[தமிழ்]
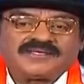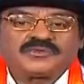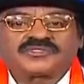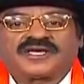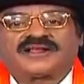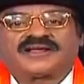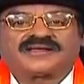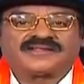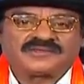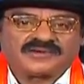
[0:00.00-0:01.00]
நீ
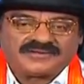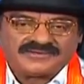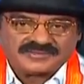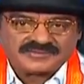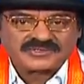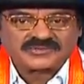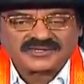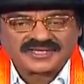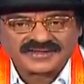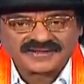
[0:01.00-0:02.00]
உஷாராக இருந்து கொள்ள வேண்டும் என்று
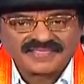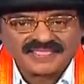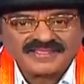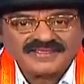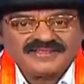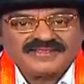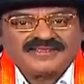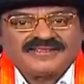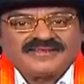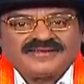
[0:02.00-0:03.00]
சொன்னார்
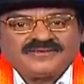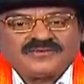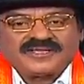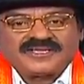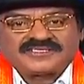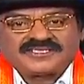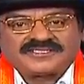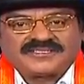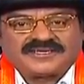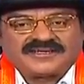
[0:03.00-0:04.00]
உடனே
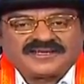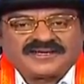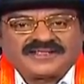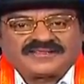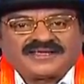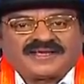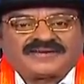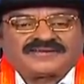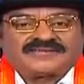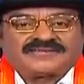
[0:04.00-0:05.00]
சிஷியன் என்ன நினைத்தான்